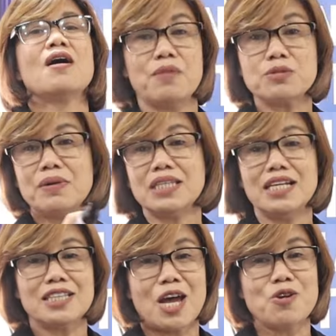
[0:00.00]
mas
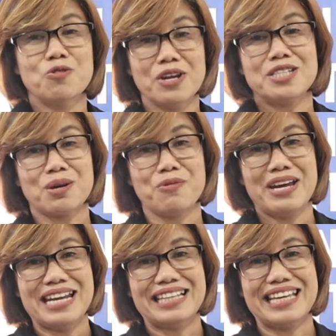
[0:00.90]
madali tayong ulad sa
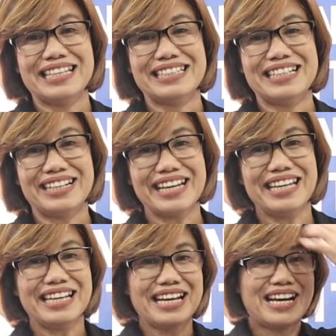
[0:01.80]
buhay natin.
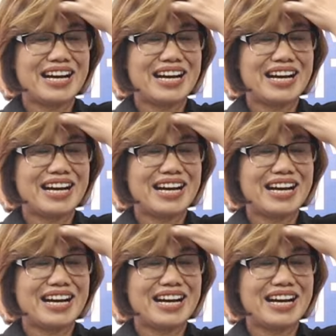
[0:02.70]
Okay?